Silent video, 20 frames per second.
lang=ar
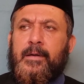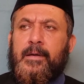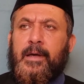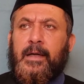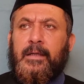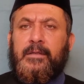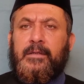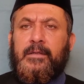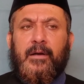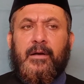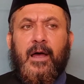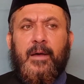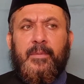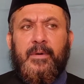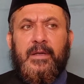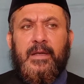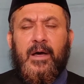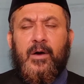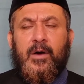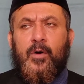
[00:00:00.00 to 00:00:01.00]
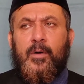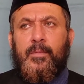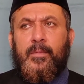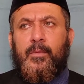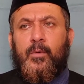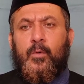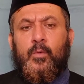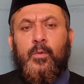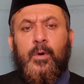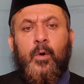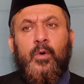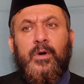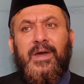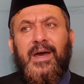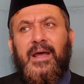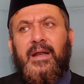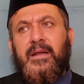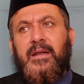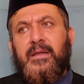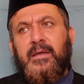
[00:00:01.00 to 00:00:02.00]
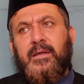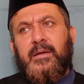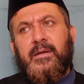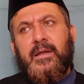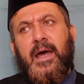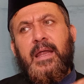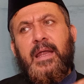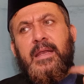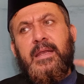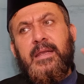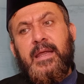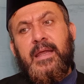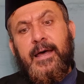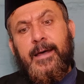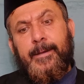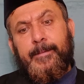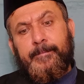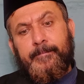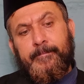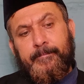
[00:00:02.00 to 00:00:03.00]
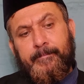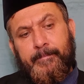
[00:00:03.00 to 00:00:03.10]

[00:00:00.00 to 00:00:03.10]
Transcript: احترامي لهم واكرر ان